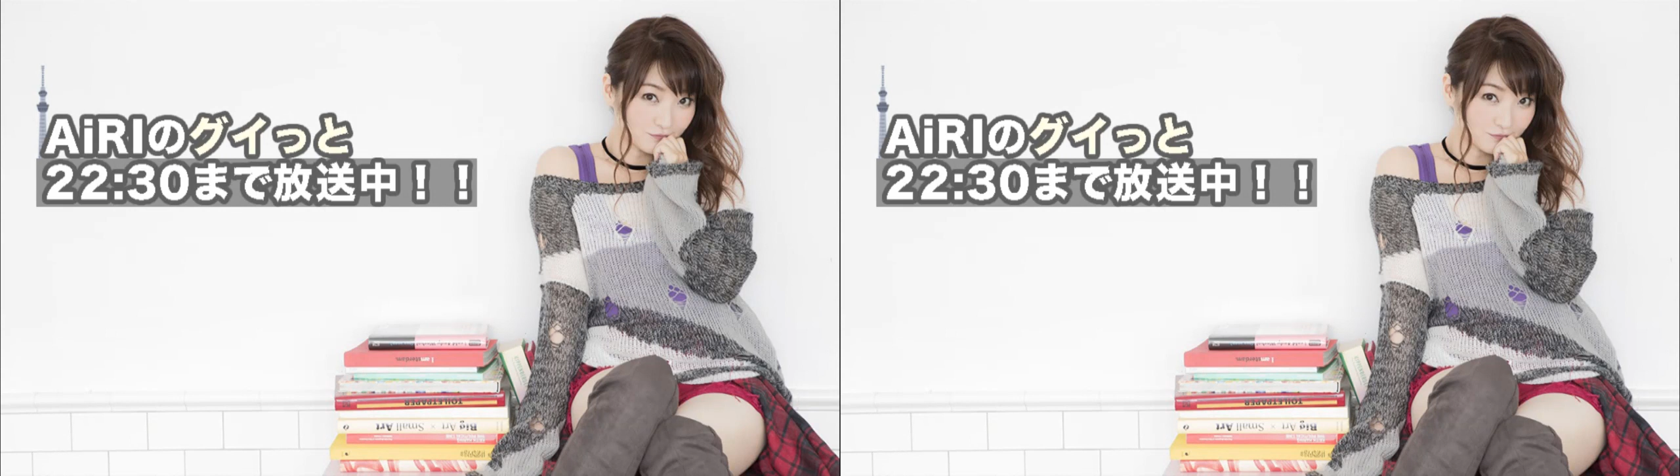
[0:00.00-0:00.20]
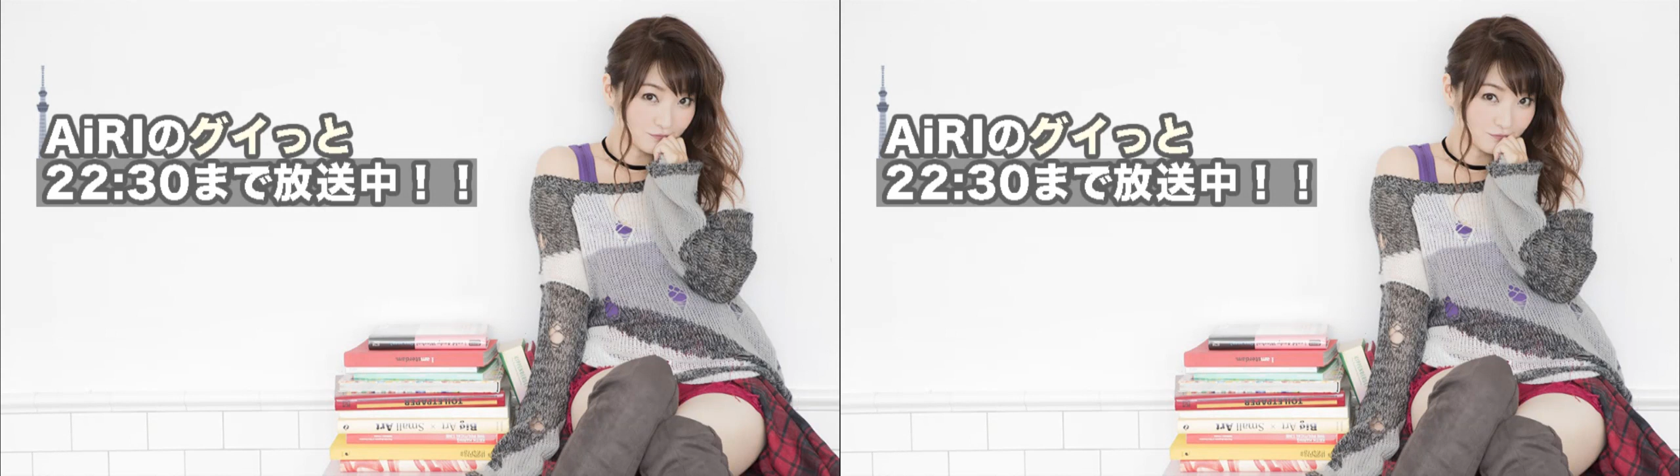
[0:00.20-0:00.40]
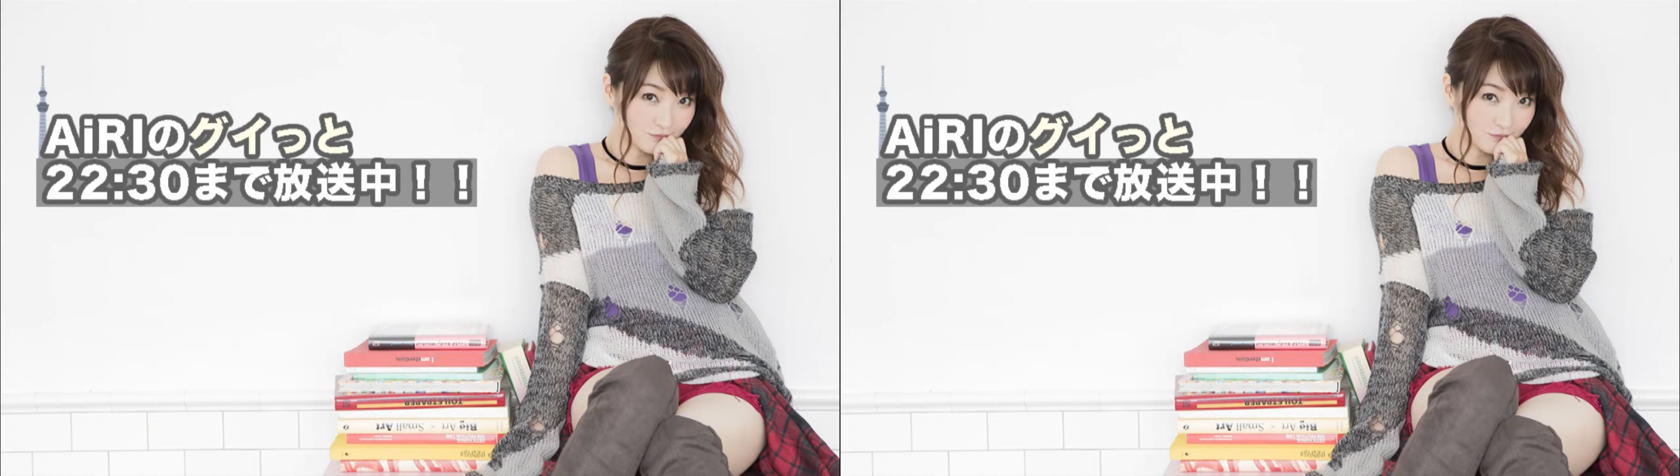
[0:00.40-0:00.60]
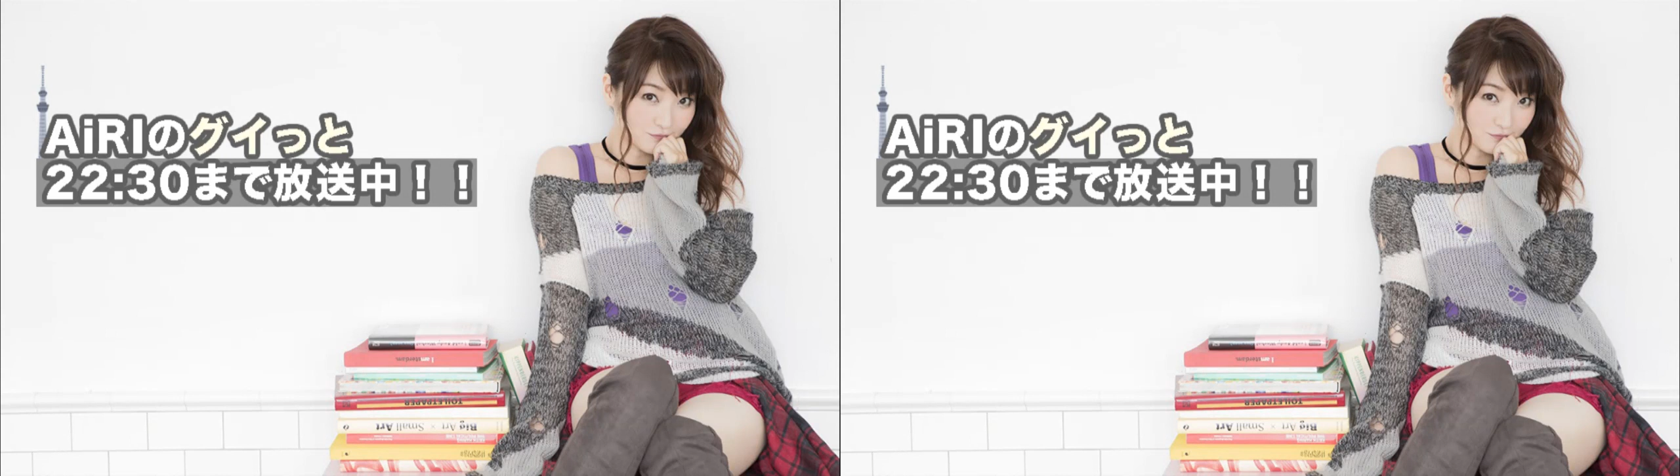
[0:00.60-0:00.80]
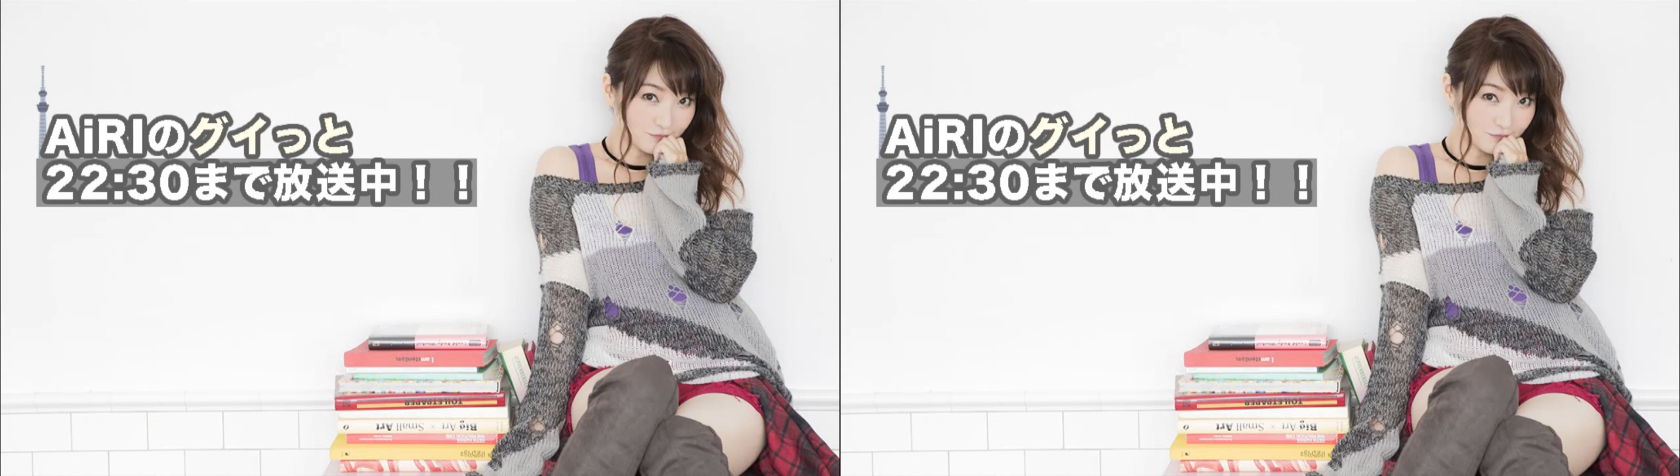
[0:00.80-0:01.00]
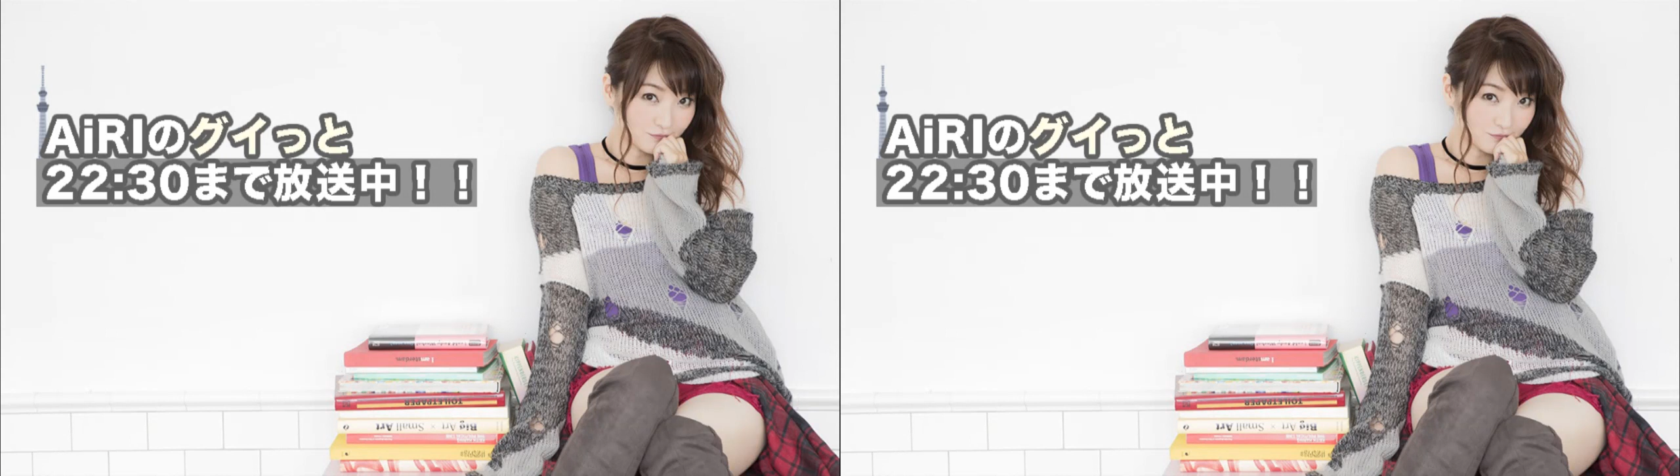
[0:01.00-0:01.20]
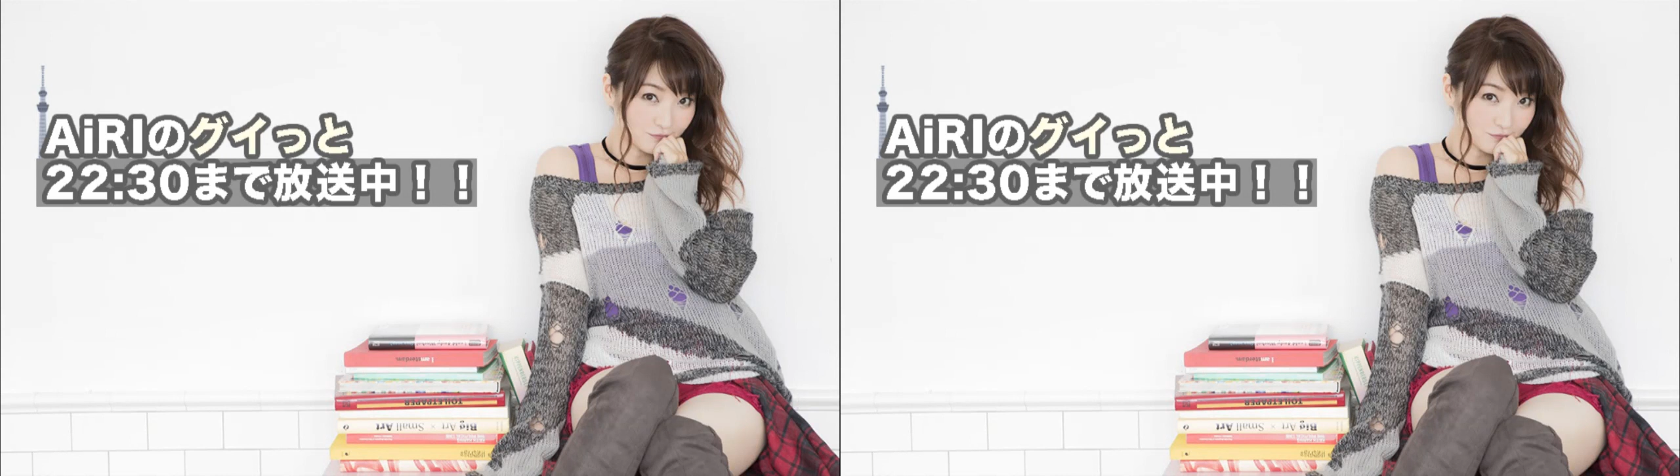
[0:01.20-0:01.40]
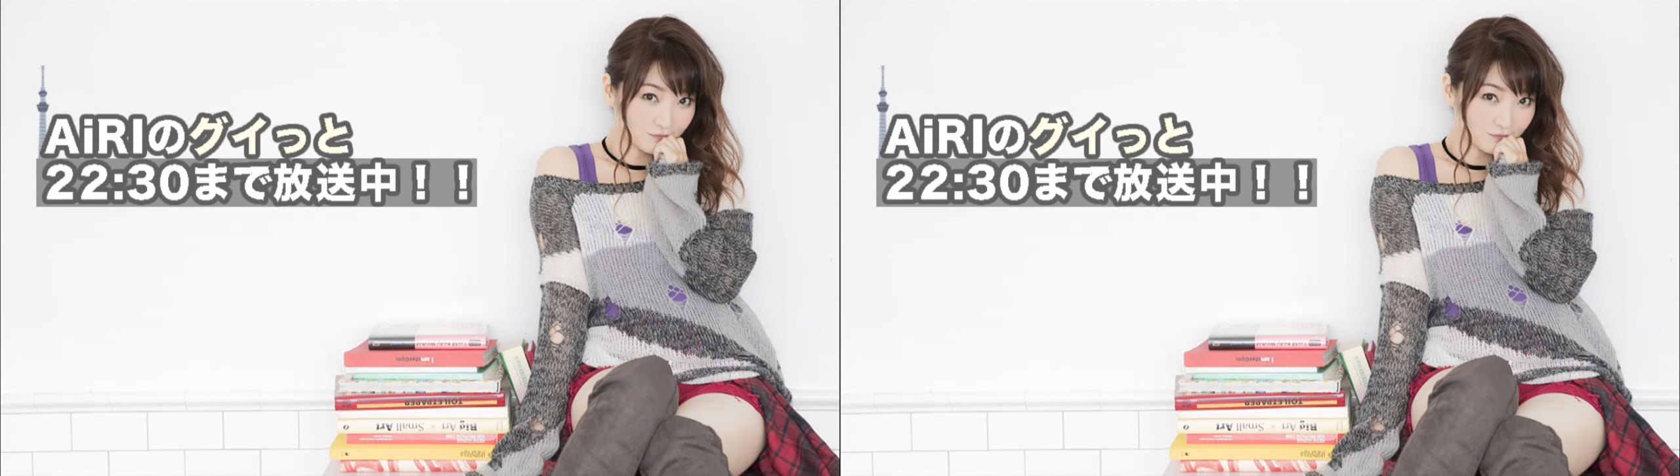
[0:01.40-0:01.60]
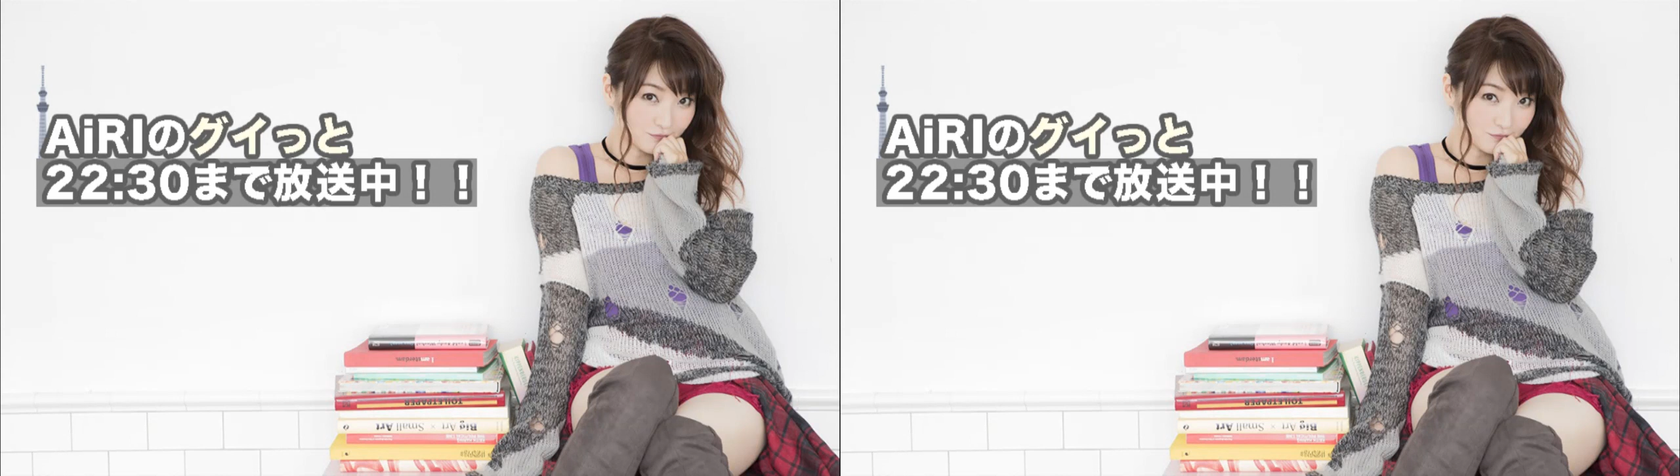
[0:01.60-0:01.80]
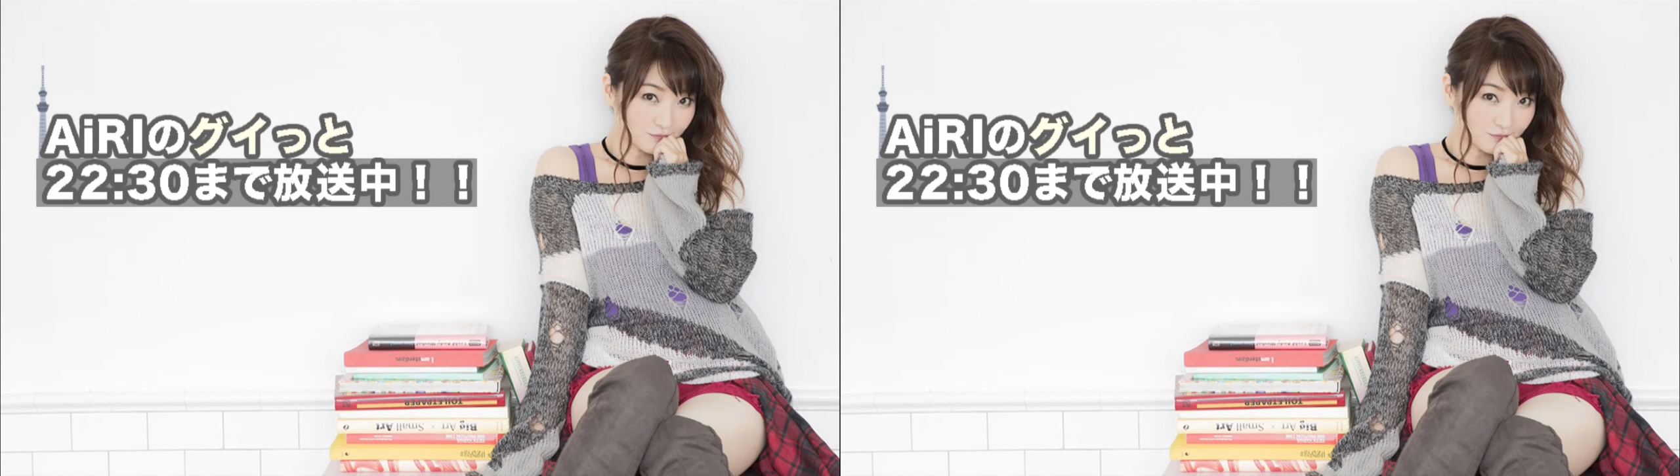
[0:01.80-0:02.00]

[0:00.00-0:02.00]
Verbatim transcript: 新しい扉をね、